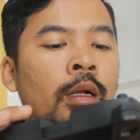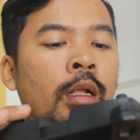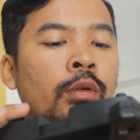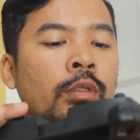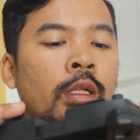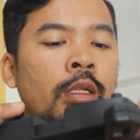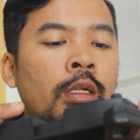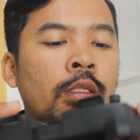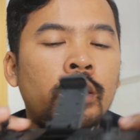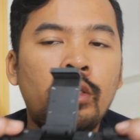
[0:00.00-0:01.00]
lalu kita lihat
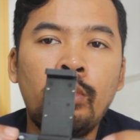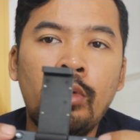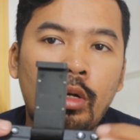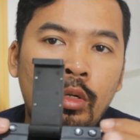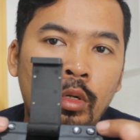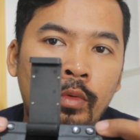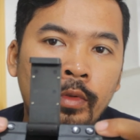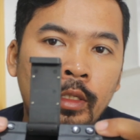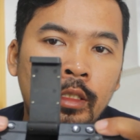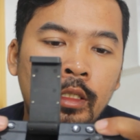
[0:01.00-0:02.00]
di sini tombol on
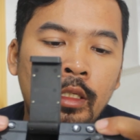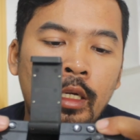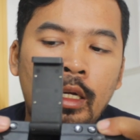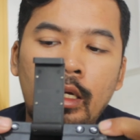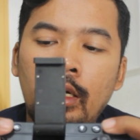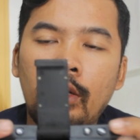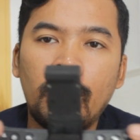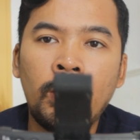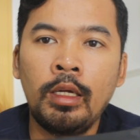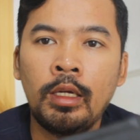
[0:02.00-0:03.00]
off-nya di sini ya
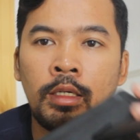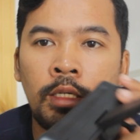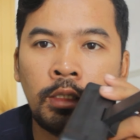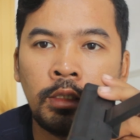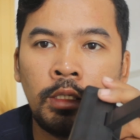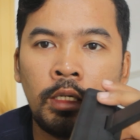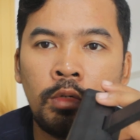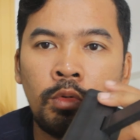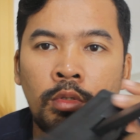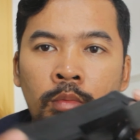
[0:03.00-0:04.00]
oke di atas ini ada
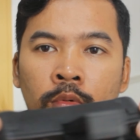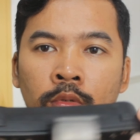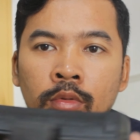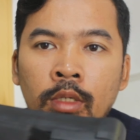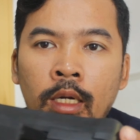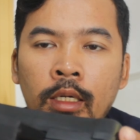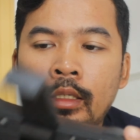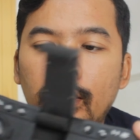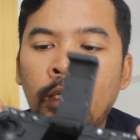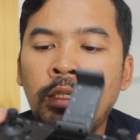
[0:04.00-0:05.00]
dua tombol juga
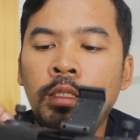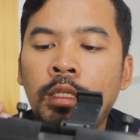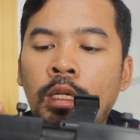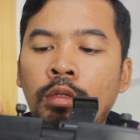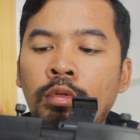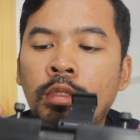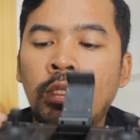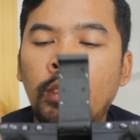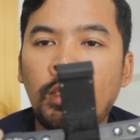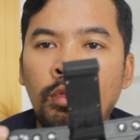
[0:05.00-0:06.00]
ya di sini ada
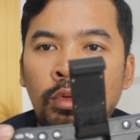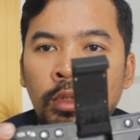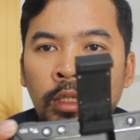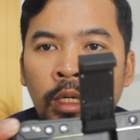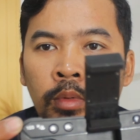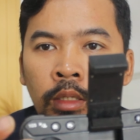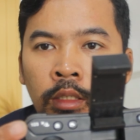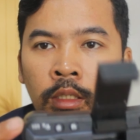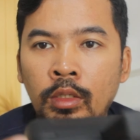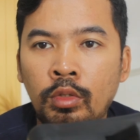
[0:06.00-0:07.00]
tulisannya 123
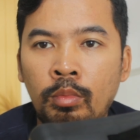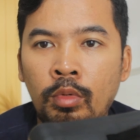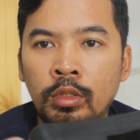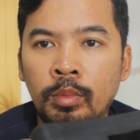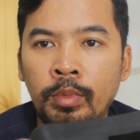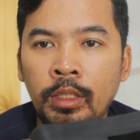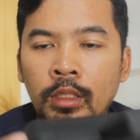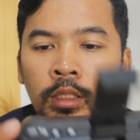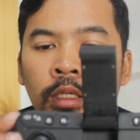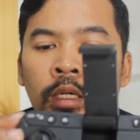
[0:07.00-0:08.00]
berarti ini tombol speed
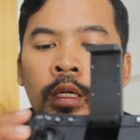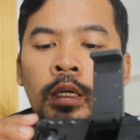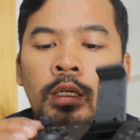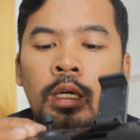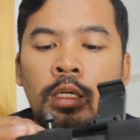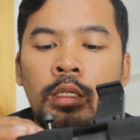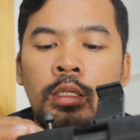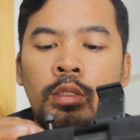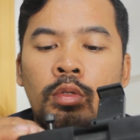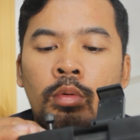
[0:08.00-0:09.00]
yang
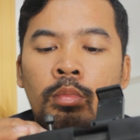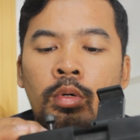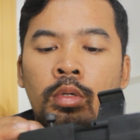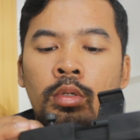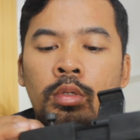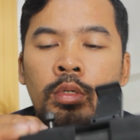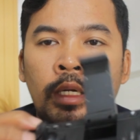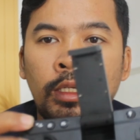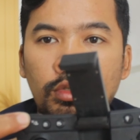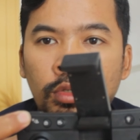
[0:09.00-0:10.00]
ini tombol
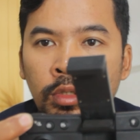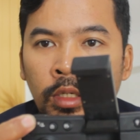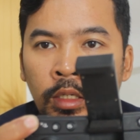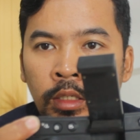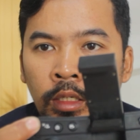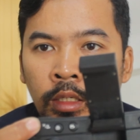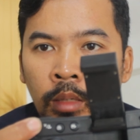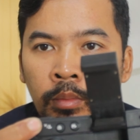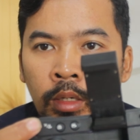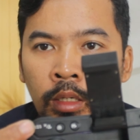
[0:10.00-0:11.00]
return ya ini ada
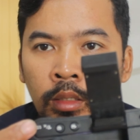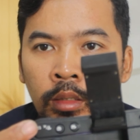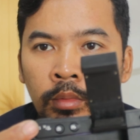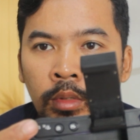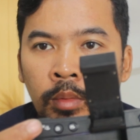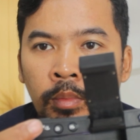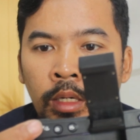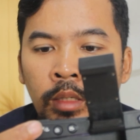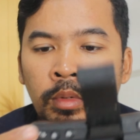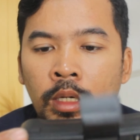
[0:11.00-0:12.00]
gambar
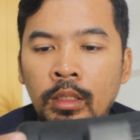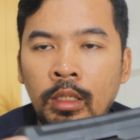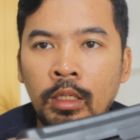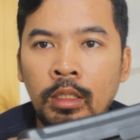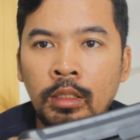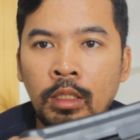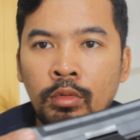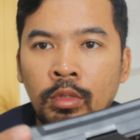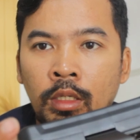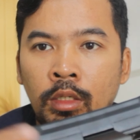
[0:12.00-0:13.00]
kembali berarti yang ini
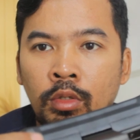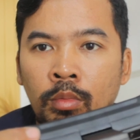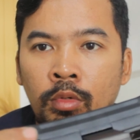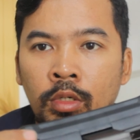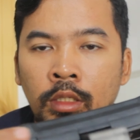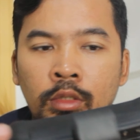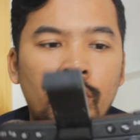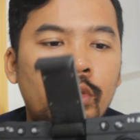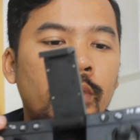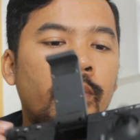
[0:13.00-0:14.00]
satunya ini tombol
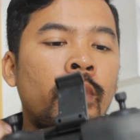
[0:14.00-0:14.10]
return